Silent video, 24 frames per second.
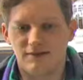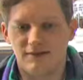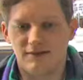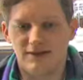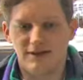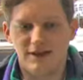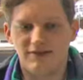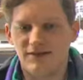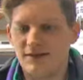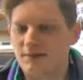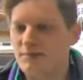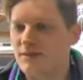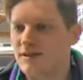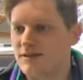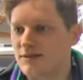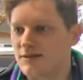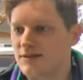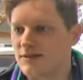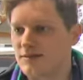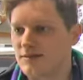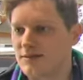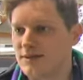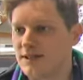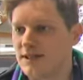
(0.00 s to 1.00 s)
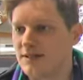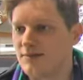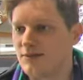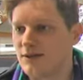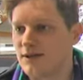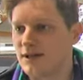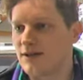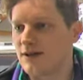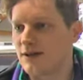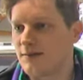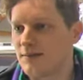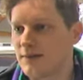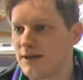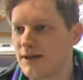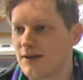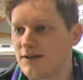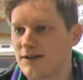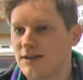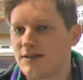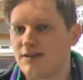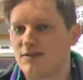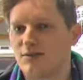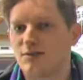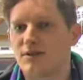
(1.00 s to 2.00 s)
dann wird man so zum Team und dann gehört man
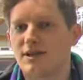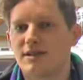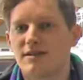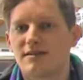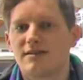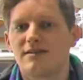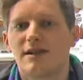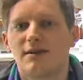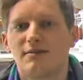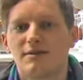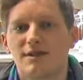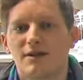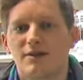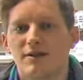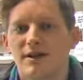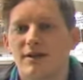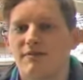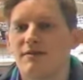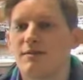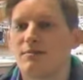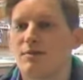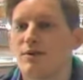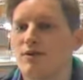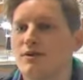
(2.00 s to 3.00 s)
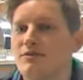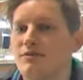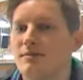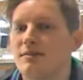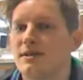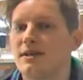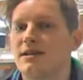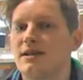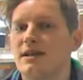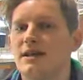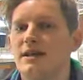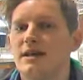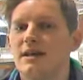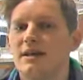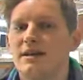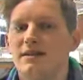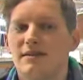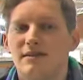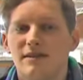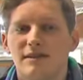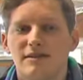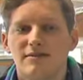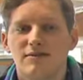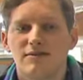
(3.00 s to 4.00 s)
auch dazu. Und das ist, glaube ich, auch irgendwie blöd, wenn man
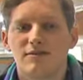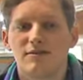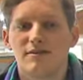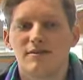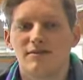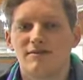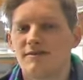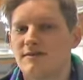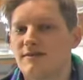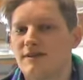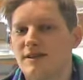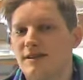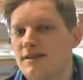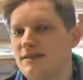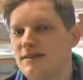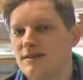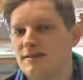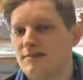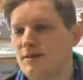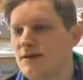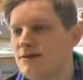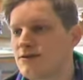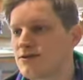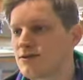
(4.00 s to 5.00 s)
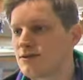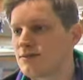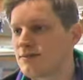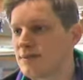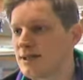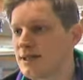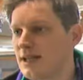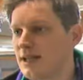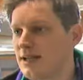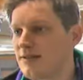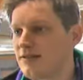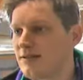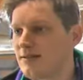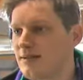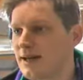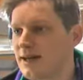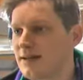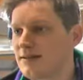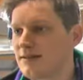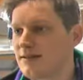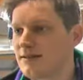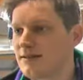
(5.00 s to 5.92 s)
so also zwölf Stunden miteinander verbracht